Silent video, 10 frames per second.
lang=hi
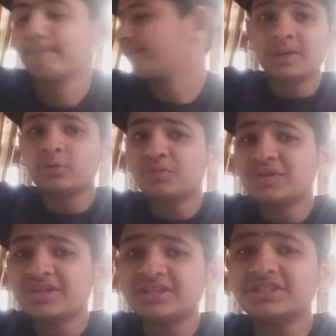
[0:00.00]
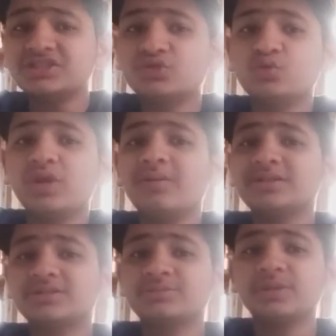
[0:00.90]
आपको पता है कि इस दुनिया में
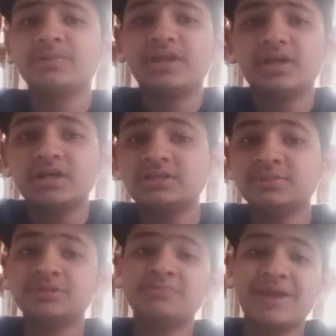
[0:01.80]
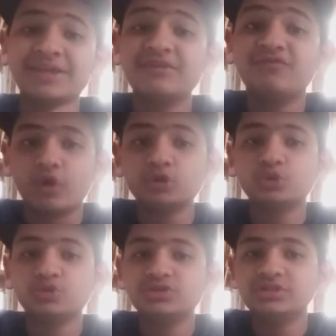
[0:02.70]
जैसे हमने अभी देखा कि सबसे महंगी वॉच
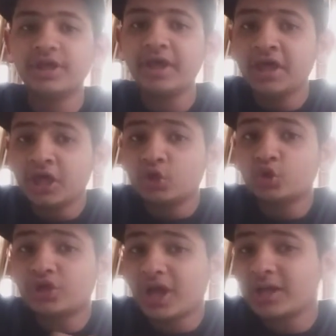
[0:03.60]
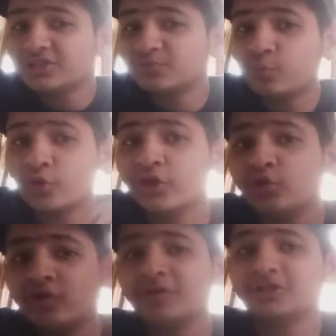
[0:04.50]
कौन सी है तो क्या इस पूरे
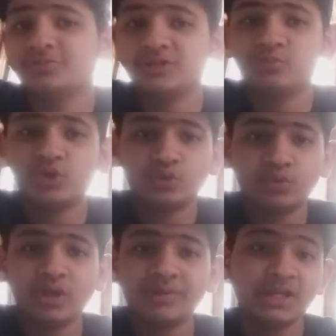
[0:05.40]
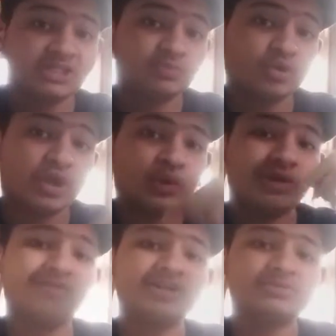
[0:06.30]
यूनिवर्स में इस पूरी दुनिया में नहीं इस पूरे
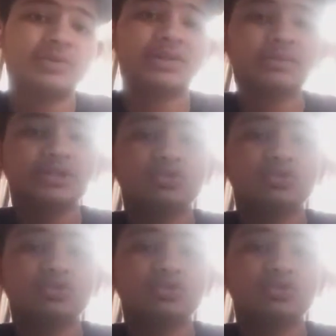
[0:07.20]
यूनिवर्स में मतलब